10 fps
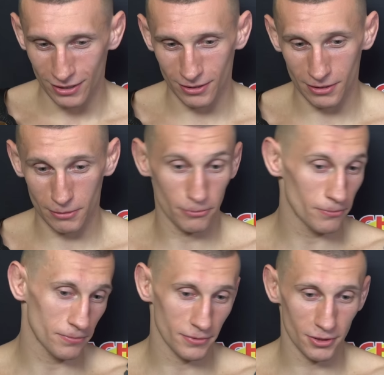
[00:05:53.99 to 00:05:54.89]
E,
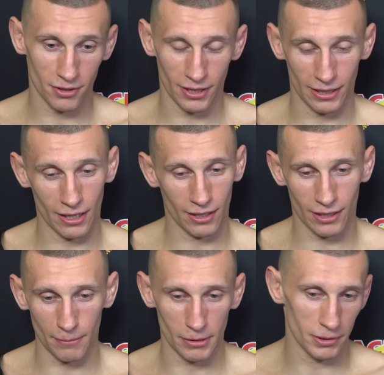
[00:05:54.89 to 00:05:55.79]
to, jak
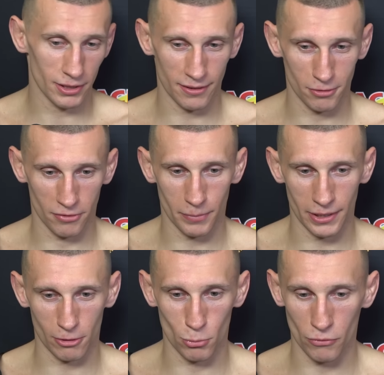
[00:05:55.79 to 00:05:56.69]
Kamil mnie teraz tu
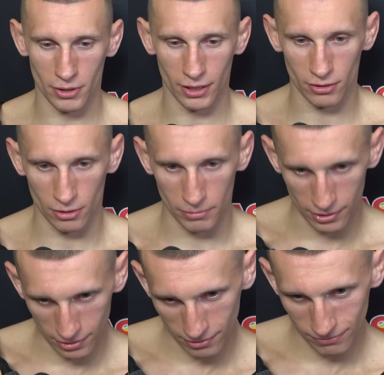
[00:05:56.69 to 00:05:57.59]
wspierał, mówił tak,
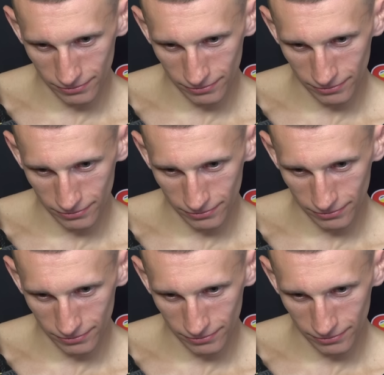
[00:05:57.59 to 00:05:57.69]
Robert,